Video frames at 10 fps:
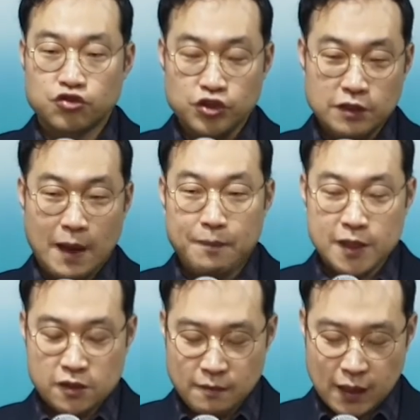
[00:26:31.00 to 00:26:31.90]
주님
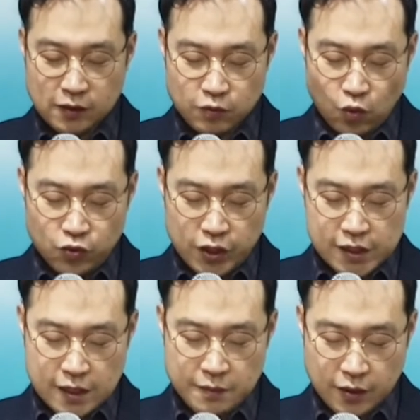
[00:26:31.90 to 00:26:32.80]
앞에서만큼은 오늘 이
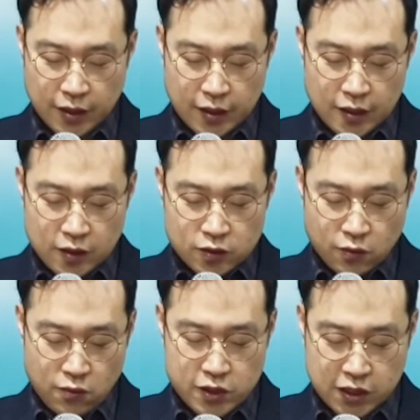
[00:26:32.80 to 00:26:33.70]
새벽에
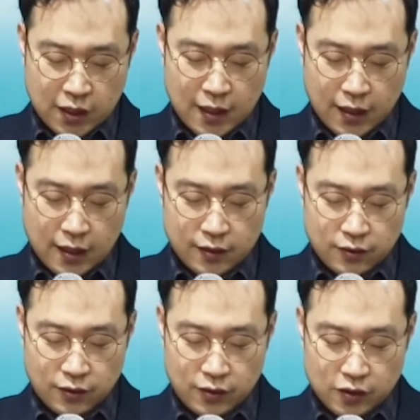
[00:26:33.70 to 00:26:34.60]
솔직하게
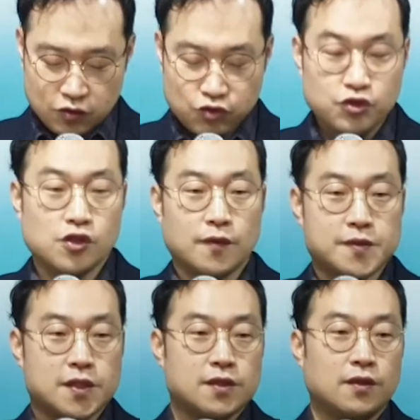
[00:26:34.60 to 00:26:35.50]
하여
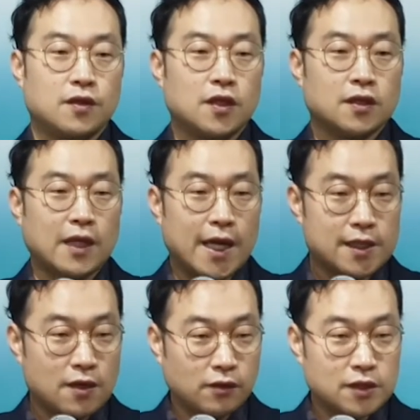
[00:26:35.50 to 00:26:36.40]
주시옵소서. 나의
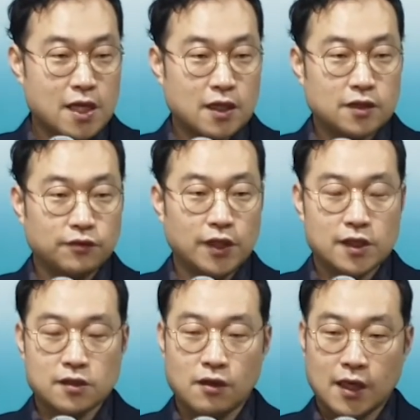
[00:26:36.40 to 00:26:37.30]
성장을
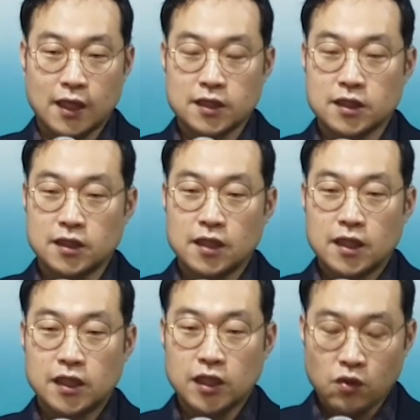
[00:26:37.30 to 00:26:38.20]
위해서 허락하신
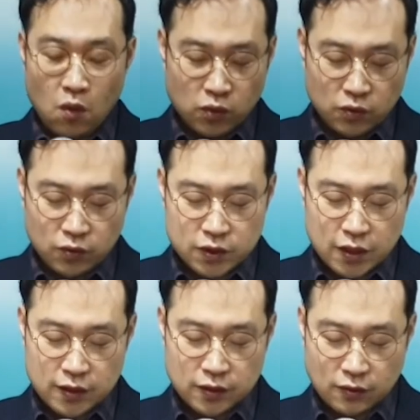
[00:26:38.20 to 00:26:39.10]
이
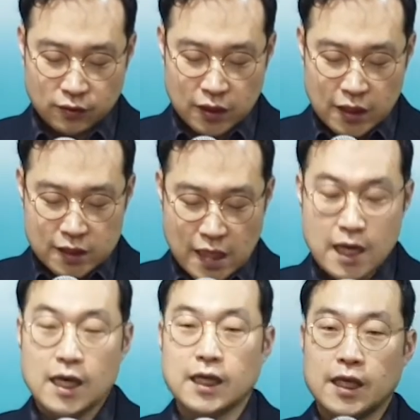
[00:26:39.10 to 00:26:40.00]
공동체를 더욱
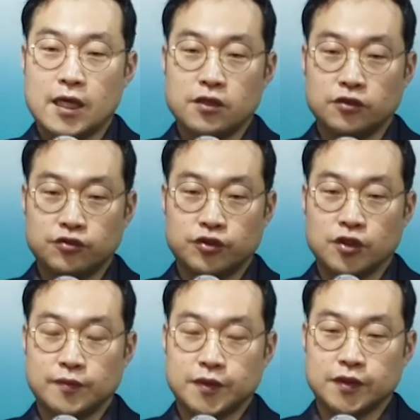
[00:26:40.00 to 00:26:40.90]
사랑하게 하여
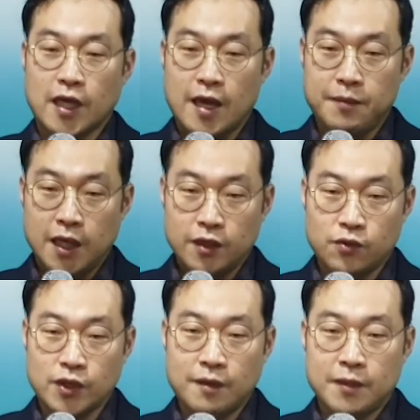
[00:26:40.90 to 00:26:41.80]
주시옵소서. 애매
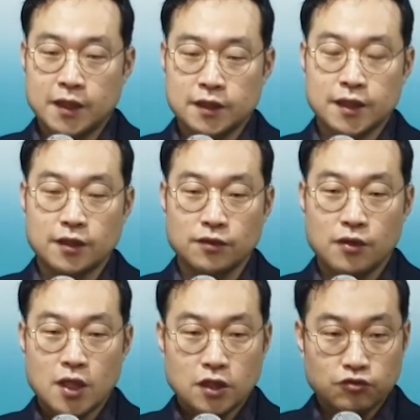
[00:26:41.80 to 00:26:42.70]
고난받을
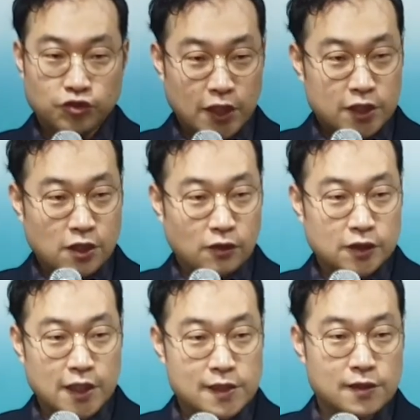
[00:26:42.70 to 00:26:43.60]
때도 우리의
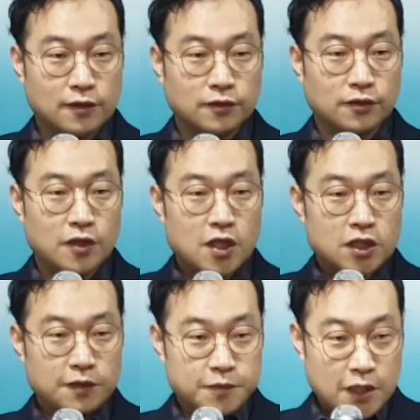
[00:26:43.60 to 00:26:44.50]
정체성으로
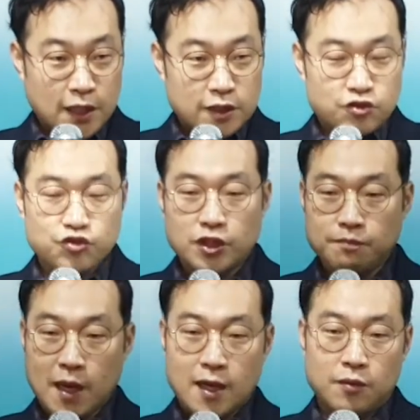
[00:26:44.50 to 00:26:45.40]
십자가의
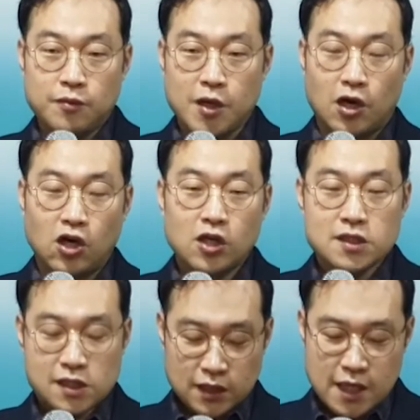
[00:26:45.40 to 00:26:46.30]
주님 바라보며
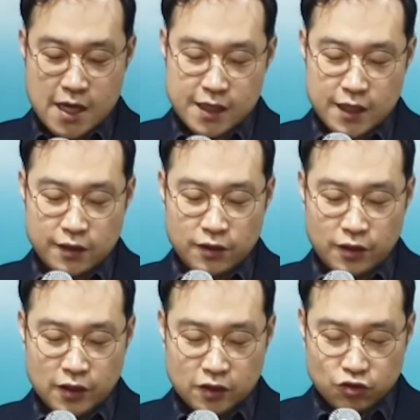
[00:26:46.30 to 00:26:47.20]
승리하게
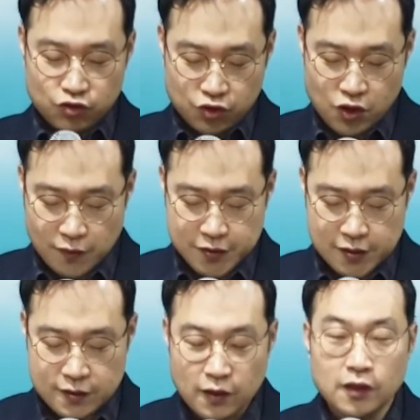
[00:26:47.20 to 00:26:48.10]
하여
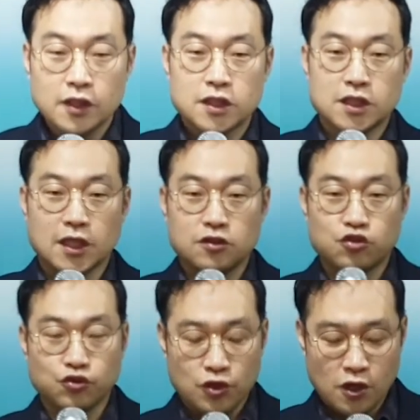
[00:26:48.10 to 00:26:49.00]
주시옵소서. 이 시간
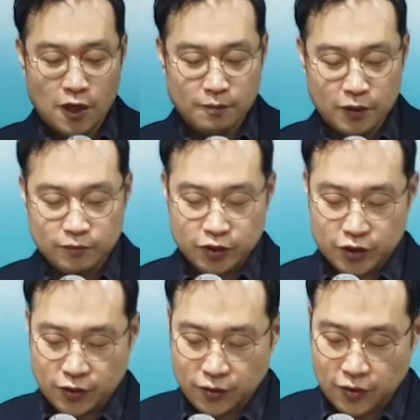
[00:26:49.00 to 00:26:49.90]
주여 한번
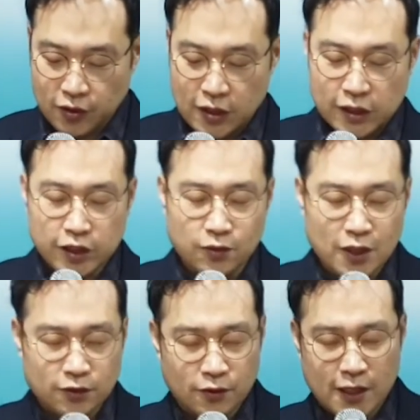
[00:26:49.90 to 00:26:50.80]
부르짖고
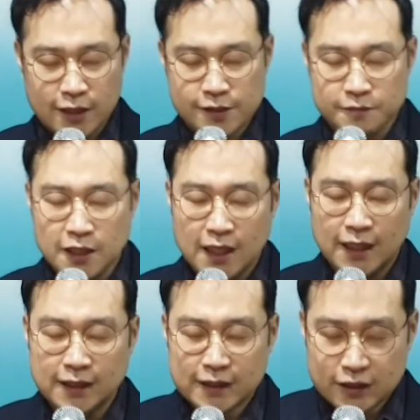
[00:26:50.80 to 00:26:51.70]
기도하도록
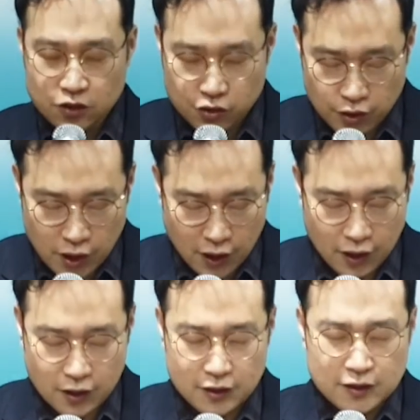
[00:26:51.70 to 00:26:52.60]
하겠습니다.
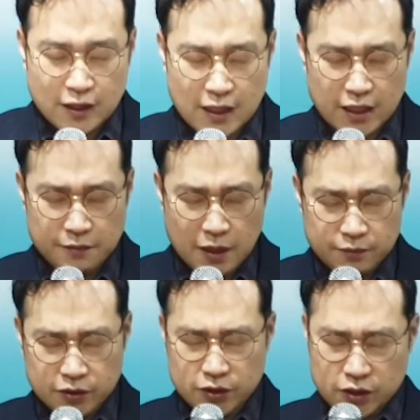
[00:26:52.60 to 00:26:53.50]
주여 하나님
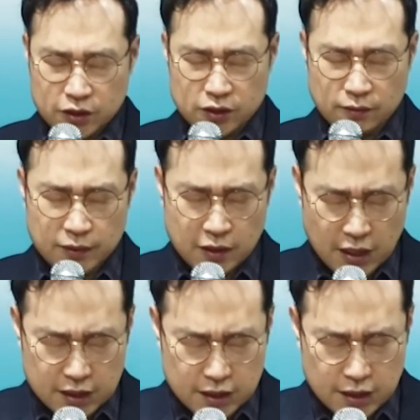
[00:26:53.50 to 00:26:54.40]
아버지 정말로
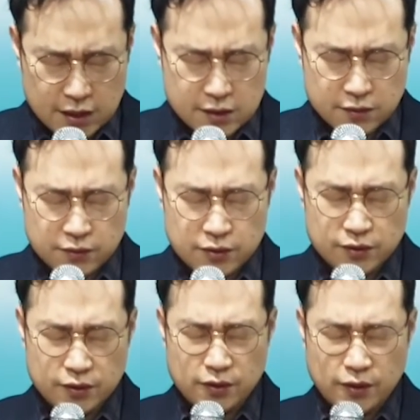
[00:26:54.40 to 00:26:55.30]
하나님께서
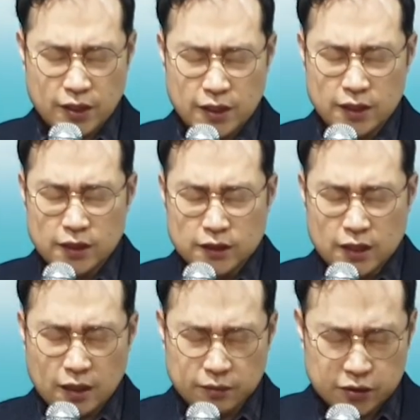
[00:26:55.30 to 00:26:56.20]
오늘도 이렇게
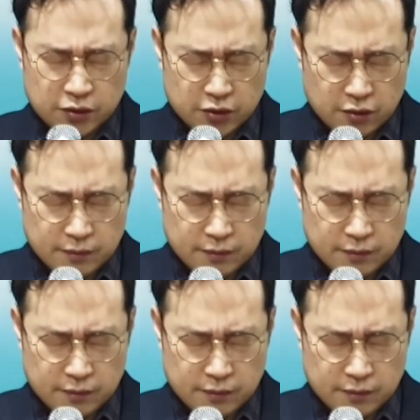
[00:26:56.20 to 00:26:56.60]
아버지와